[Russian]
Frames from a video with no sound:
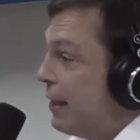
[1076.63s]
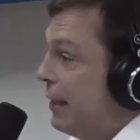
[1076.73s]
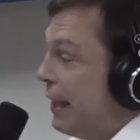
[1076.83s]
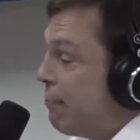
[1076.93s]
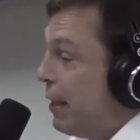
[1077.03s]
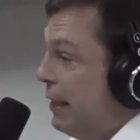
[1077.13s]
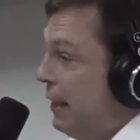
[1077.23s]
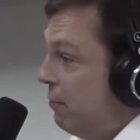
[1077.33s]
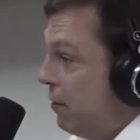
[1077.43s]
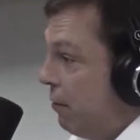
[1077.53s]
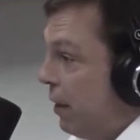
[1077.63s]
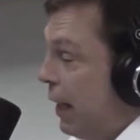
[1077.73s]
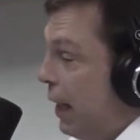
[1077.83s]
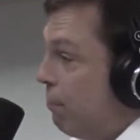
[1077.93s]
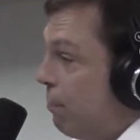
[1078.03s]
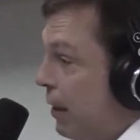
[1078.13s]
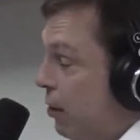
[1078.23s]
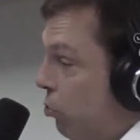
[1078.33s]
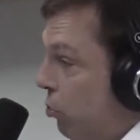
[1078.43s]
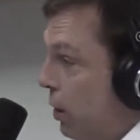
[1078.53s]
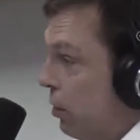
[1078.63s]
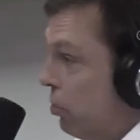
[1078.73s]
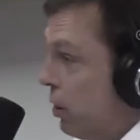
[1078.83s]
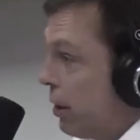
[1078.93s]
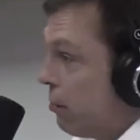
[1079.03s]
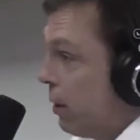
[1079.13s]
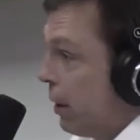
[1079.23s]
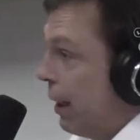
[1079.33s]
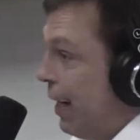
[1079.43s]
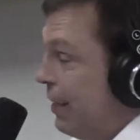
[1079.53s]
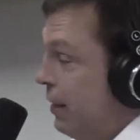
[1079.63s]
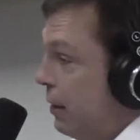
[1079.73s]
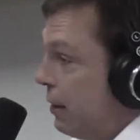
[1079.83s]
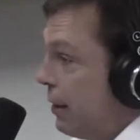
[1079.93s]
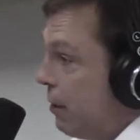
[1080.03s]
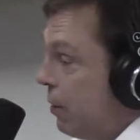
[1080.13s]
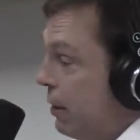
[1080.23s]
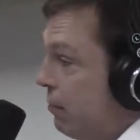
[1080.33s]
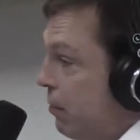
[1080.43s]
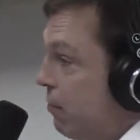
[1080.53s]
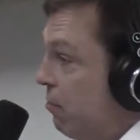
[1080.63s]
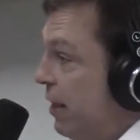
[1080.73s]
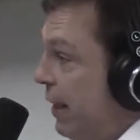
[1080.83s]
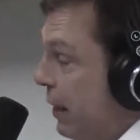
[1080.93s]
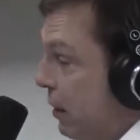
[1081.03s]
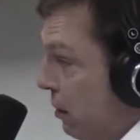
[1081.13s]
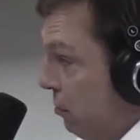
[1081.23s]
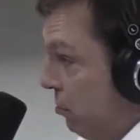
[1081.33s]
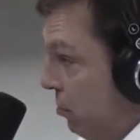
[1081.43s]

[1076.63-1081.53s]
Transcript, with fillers: нормативного подхода, ну скажем так, один из нормативных вариантов